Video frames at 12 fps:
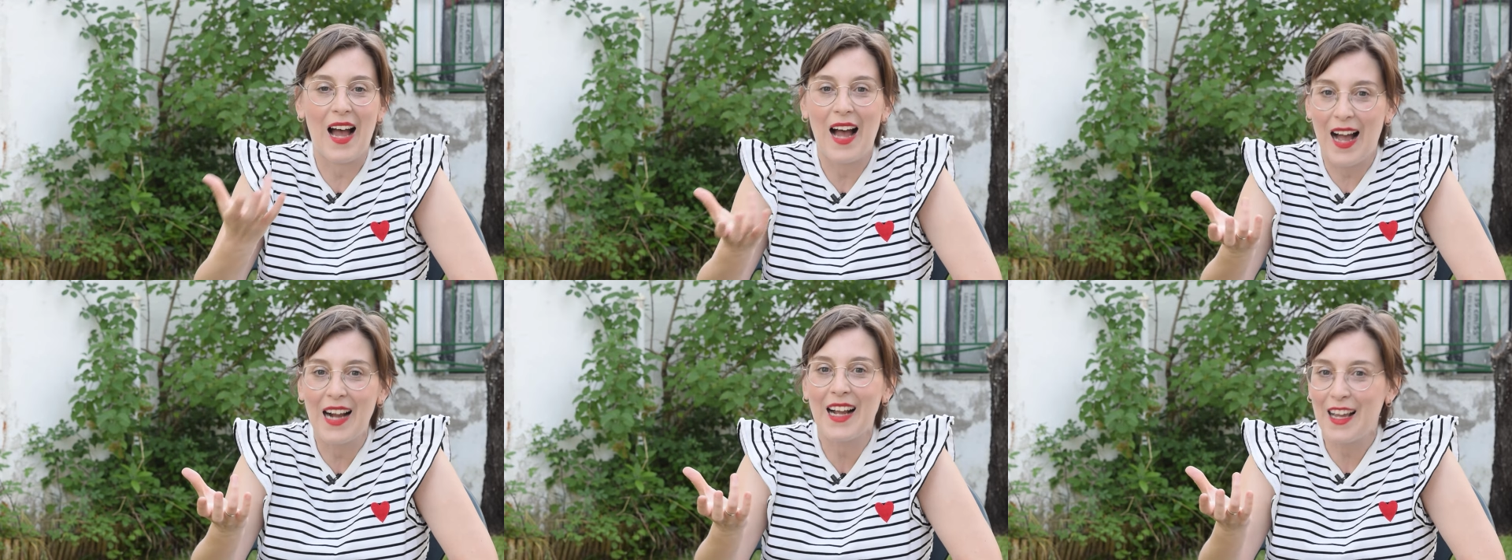
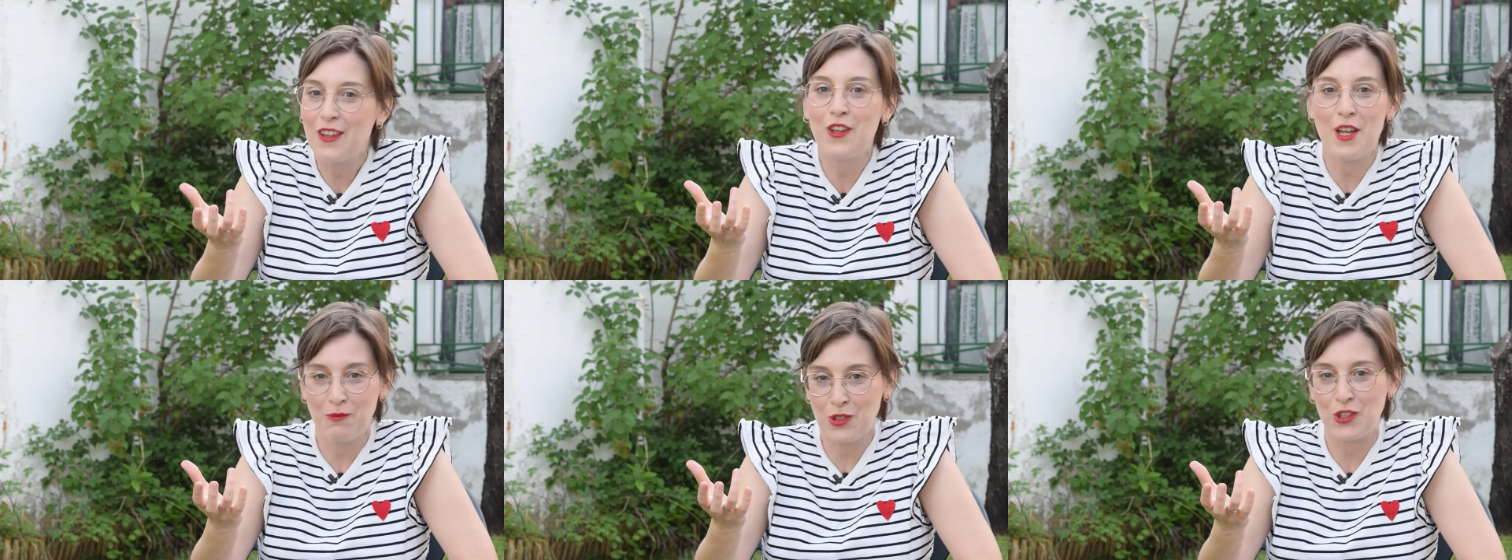han caído
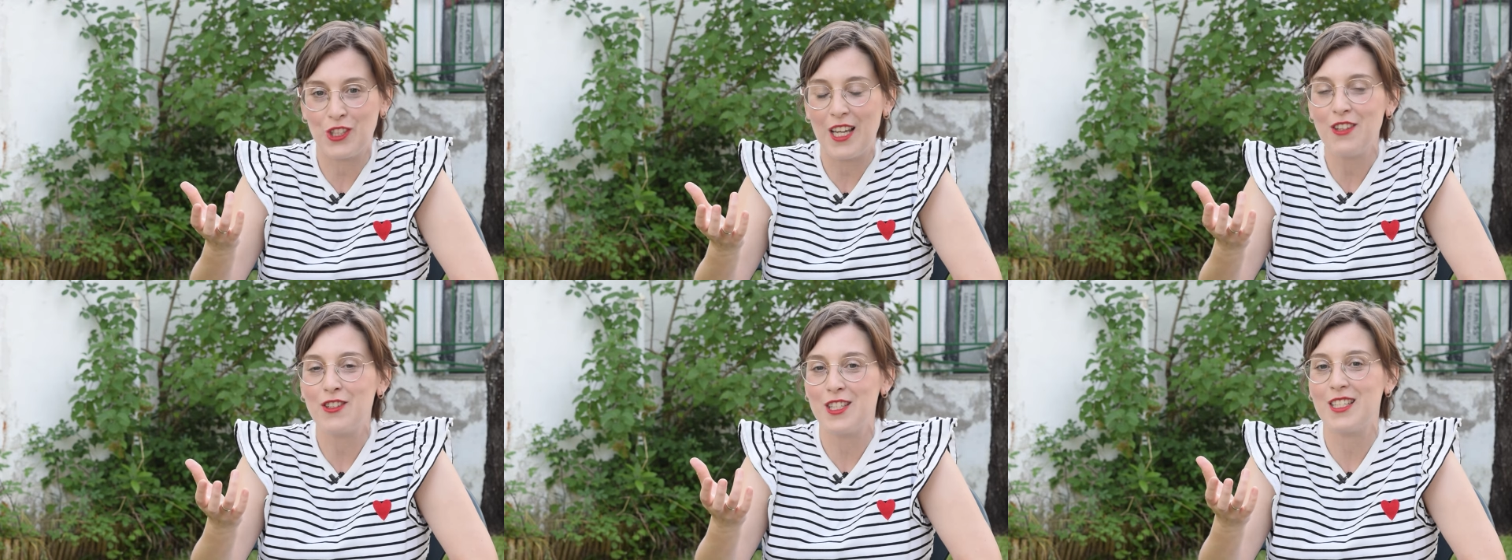ya muchos
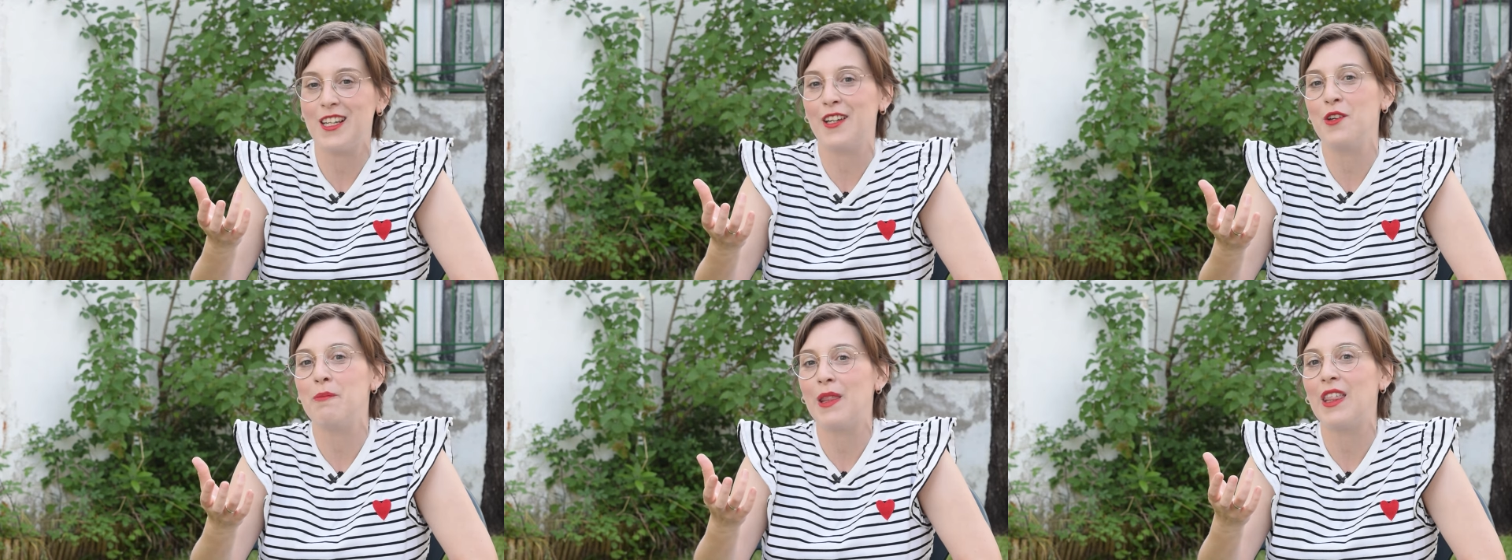años desde que
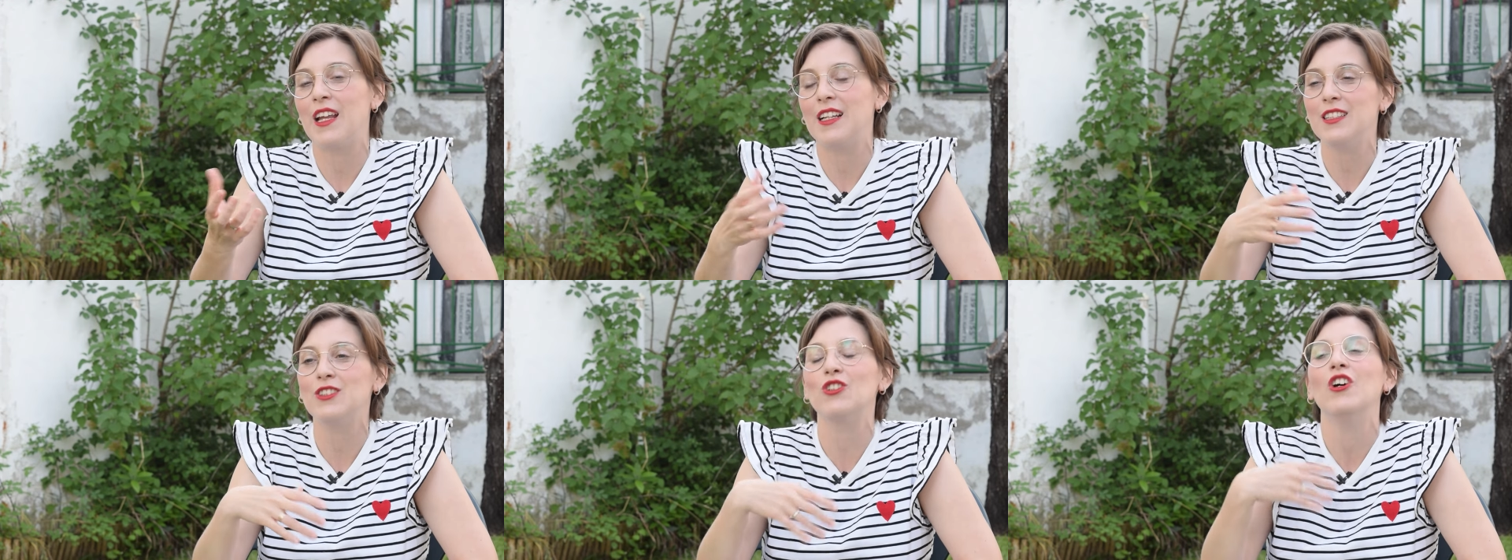yo empecé en
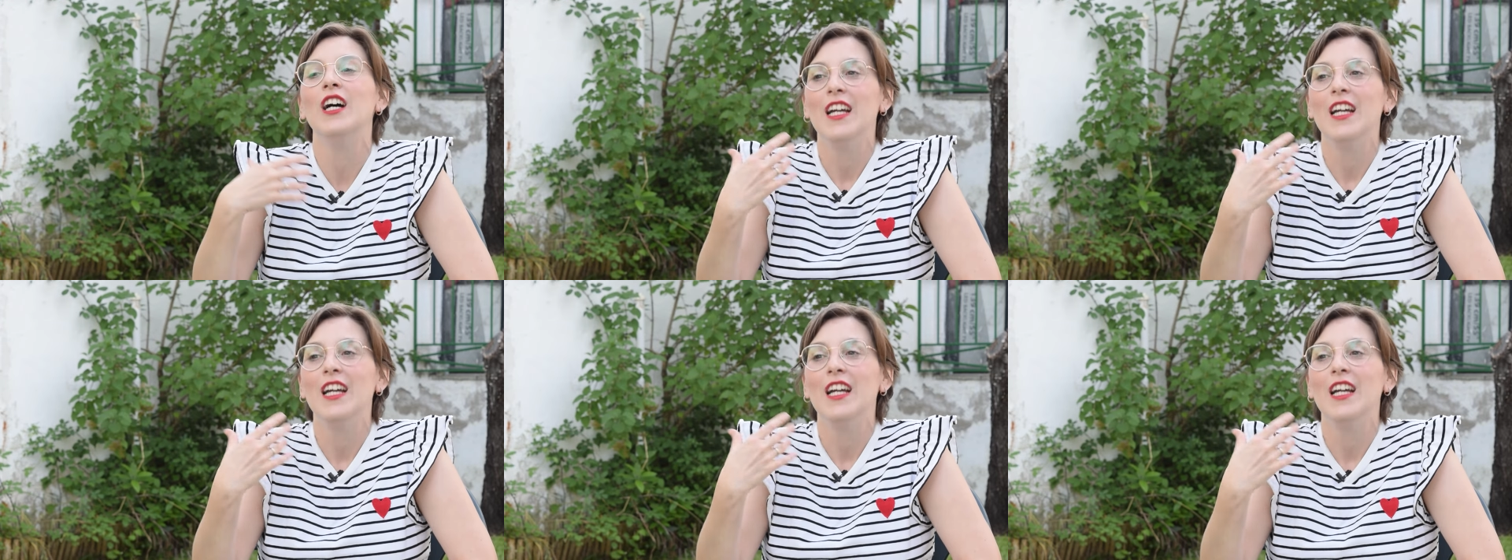esto